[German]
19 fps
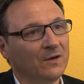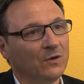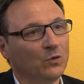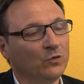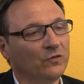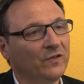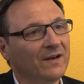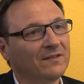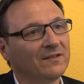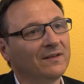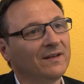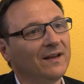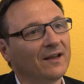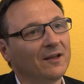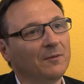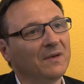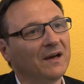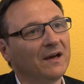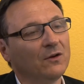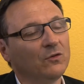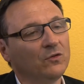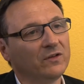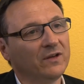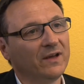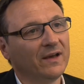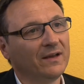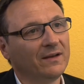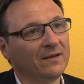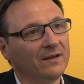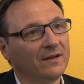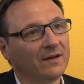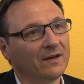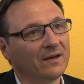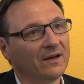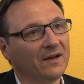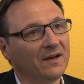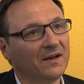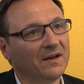Unwesentliche Mängel sind
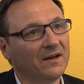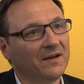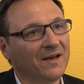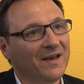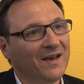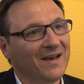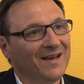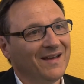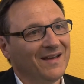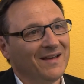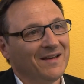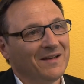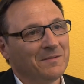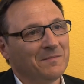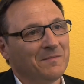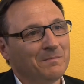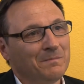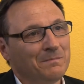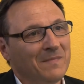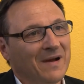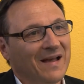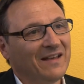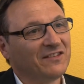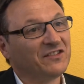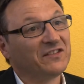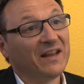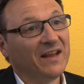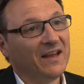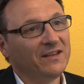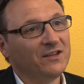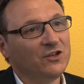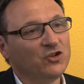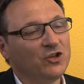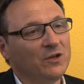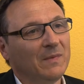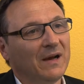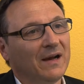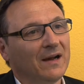eigentlich äh,
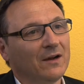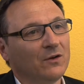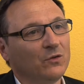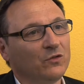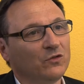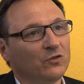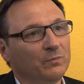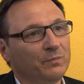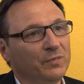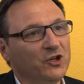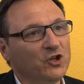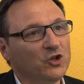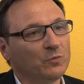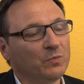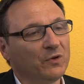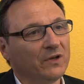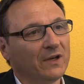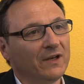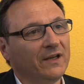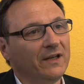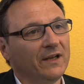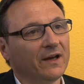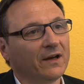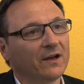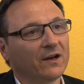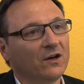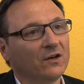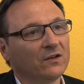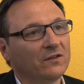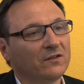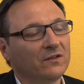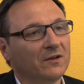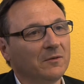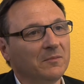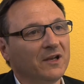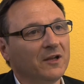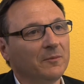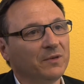ästhetische Mängel, zum Beispiel ein kleiner Kratzer
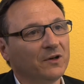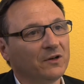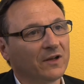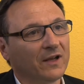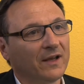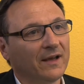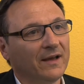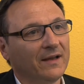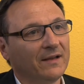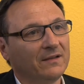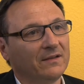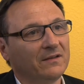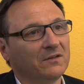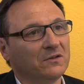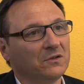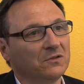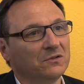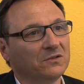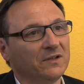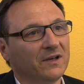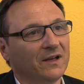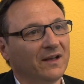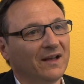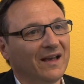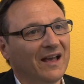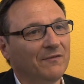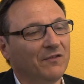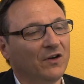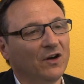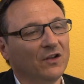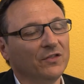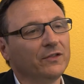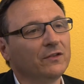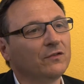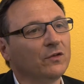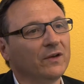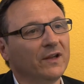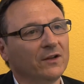in einem Parkett oder äh, eine
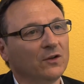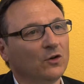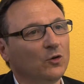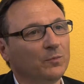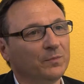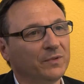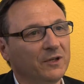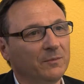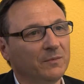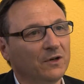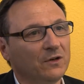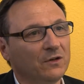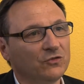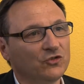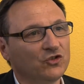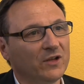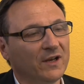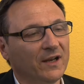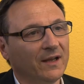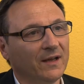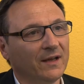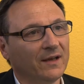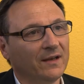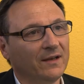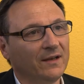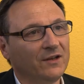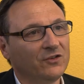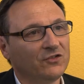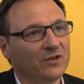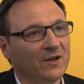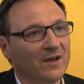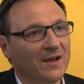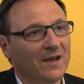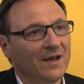Wand, die nicht optimal gestrichen ist.